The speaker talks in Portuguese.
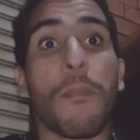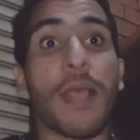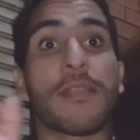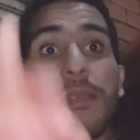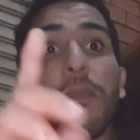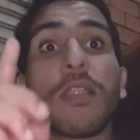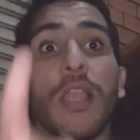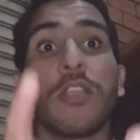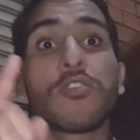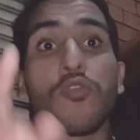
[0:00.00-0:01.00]
Pra cima
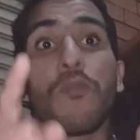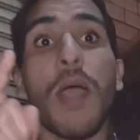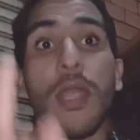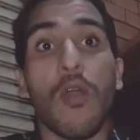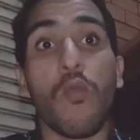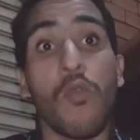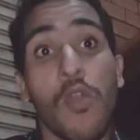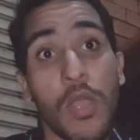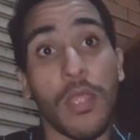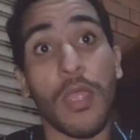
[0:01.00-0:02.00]
deles, Tubarão.
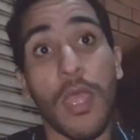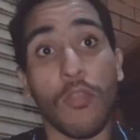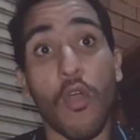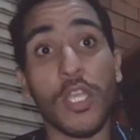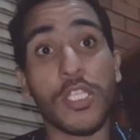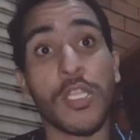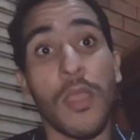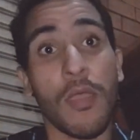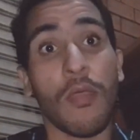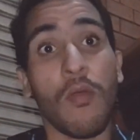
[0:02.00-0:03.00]
É nós.
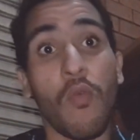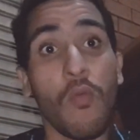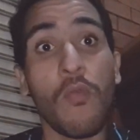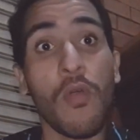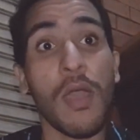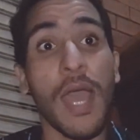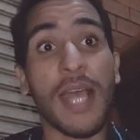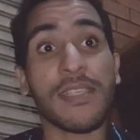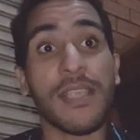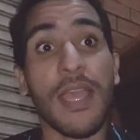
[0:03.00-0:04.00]
Rumo
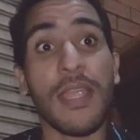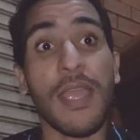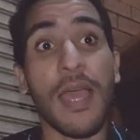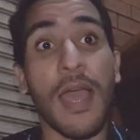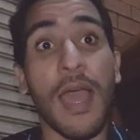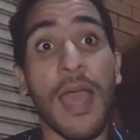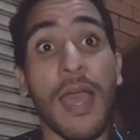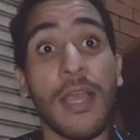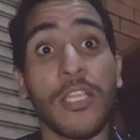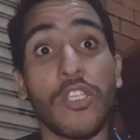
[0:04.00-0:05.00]
à Série
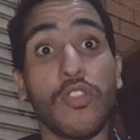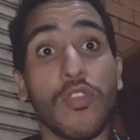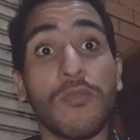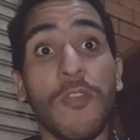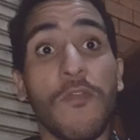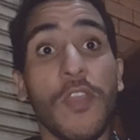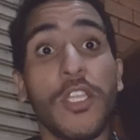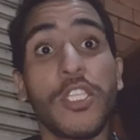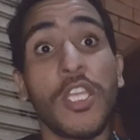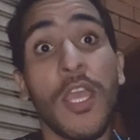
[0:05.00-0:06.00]
A de
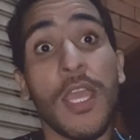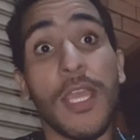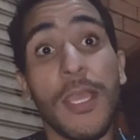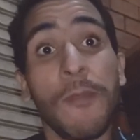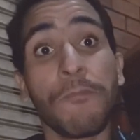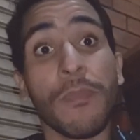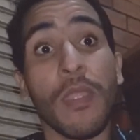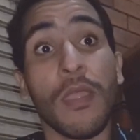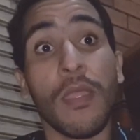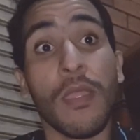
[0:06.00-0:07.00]
2020 e
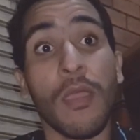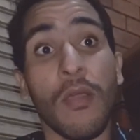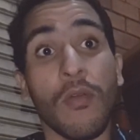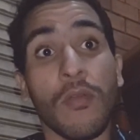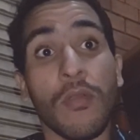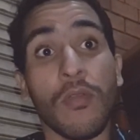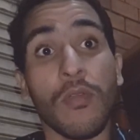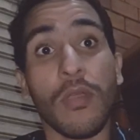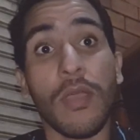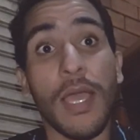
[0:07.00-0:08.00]

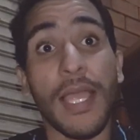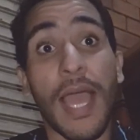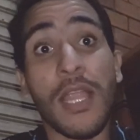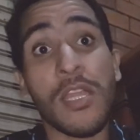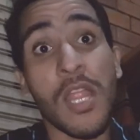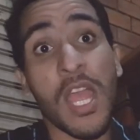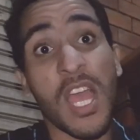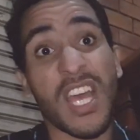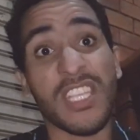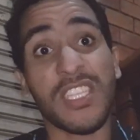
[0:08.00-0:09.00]
ganhar
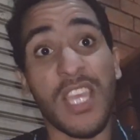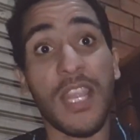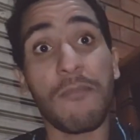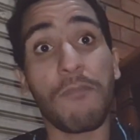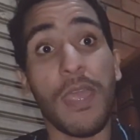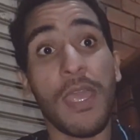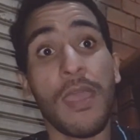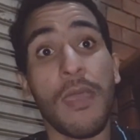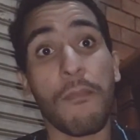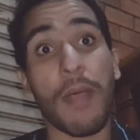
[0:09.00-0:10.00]
a Série B
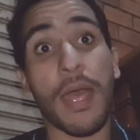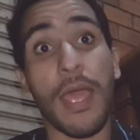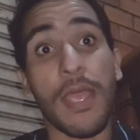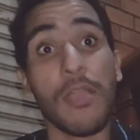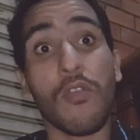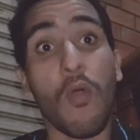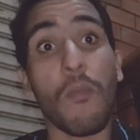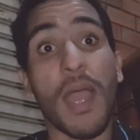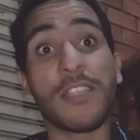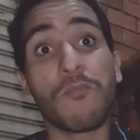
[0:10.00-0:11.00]
para ir com
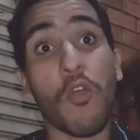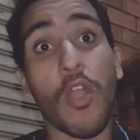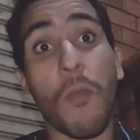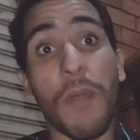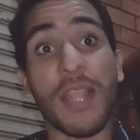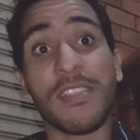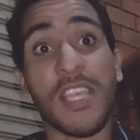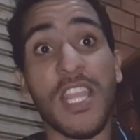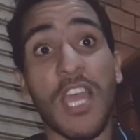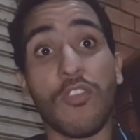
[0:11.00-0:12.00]
mais moral para a
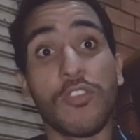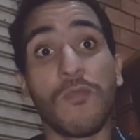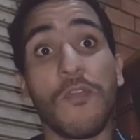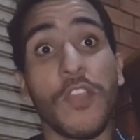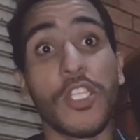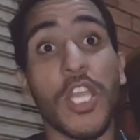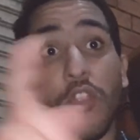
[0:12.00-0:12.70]
Série A 2020. É